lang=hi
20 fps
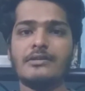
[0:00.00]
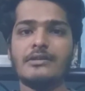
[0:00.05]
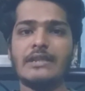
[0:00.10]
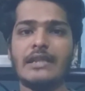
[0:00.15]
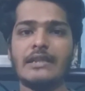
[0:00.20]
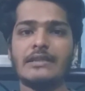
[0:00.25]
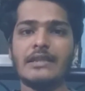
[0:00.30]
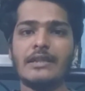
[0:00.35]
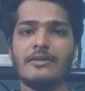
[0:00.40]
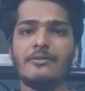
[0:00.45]

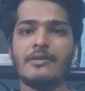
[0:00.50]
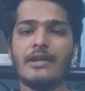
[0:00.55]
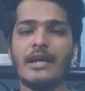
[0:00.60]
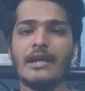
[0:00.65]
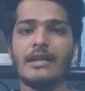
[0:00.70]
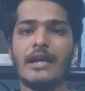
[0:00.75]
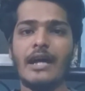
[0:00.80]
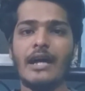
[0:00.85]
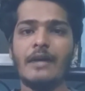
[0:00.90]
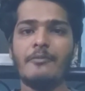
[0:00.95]
जैसे
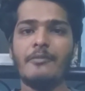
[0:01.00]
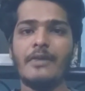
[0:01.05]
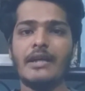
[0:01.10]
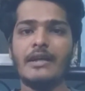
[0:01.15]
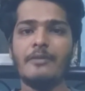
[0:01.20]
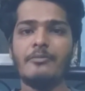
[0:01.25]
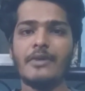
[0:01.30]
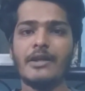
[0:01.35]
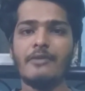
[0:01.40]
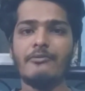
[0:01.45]
उनका नाम
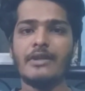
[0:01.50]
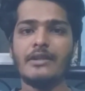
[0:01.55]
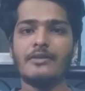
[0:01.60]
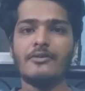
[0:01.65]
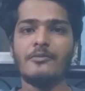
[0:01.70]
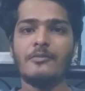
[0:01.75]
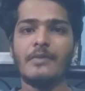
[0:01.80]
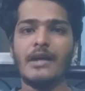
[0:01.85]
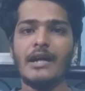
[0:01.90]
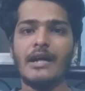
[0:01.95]
है प्रवीण
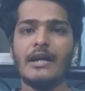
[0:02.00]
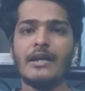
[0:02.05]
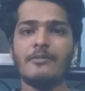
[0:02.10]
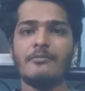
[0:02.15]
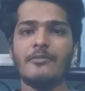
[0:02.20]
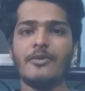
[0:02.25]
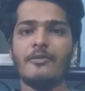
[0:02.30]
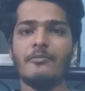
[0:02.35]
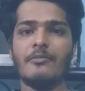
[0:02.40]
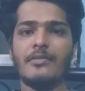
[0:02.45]
कुमार
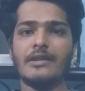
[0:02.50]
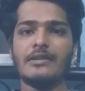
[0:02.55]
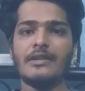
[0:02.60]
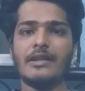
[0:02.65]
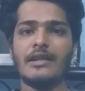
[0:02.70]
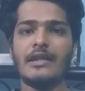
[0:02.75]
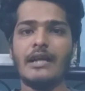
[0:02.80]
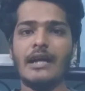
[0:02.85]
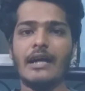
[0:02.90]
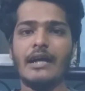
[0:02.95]
मोहम्मद
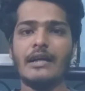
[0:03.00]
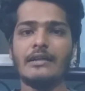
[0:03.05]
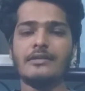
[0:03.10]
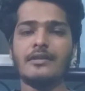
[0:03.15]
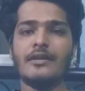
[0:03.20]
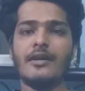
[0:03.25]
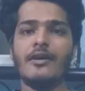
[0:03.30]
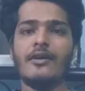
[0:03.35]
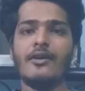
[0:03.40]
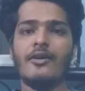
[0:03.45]
रियाज
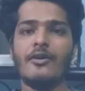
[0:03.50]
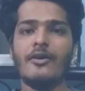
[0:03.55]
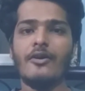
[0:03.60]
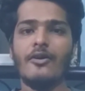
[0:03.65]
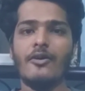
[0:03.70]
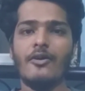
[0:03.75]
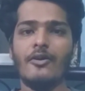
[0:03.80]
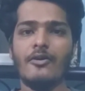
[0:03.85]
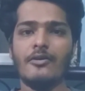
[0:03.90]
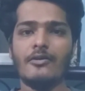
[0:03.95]

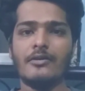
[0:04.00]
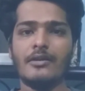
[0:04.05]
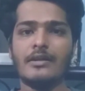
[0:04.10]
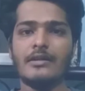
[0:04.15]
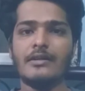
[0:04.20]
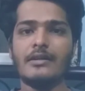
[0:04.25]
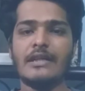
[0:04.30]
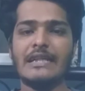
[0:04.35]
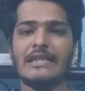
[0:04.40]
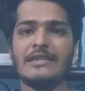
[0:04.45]
और
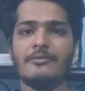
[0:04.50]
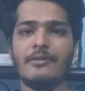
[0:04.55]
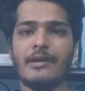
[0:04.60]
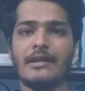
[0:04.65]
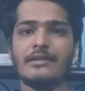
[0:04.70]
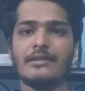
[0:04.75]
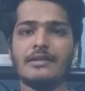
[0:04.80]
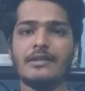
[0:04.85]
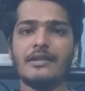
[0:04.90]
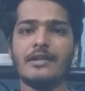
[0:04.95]

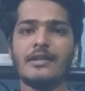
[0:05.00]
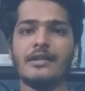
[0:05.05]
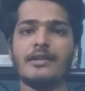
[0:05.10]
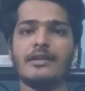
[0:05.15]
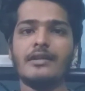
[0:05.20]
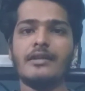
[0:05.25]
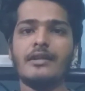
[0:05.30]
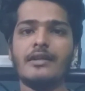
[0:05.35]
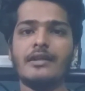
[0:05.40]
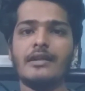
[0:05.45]
रिजवान सर